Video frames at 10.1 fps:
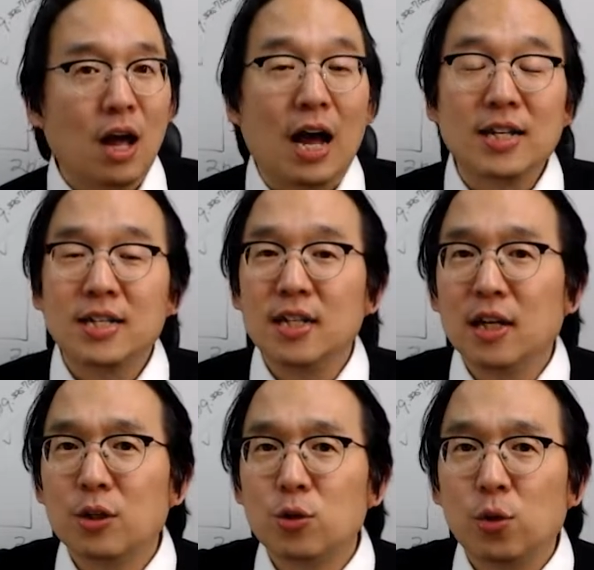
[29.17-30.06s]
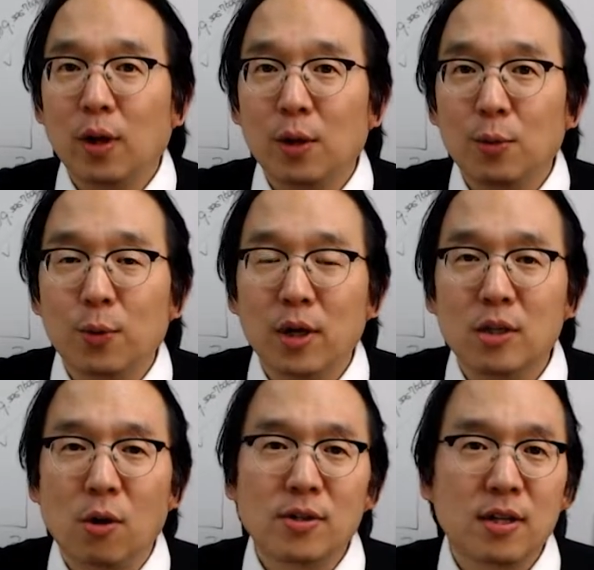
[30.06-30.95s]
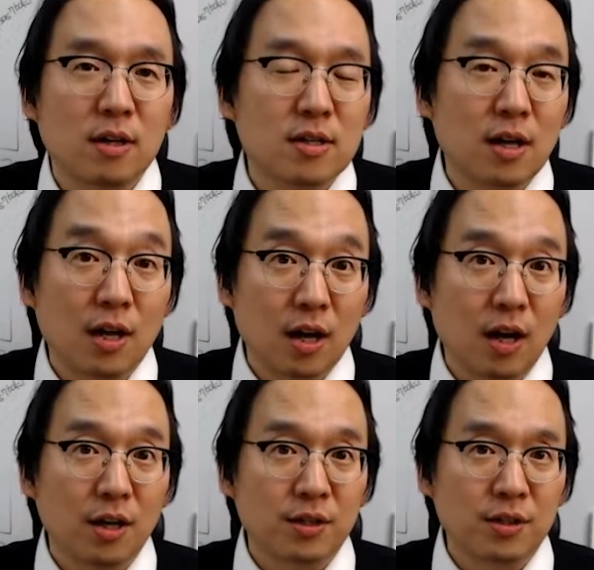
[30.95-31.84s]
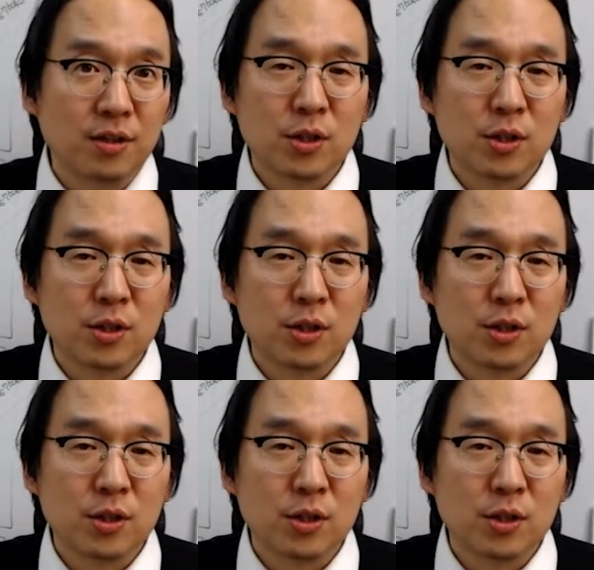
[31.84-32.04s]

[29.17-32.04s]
아시아 최고의 역사를 자랑하는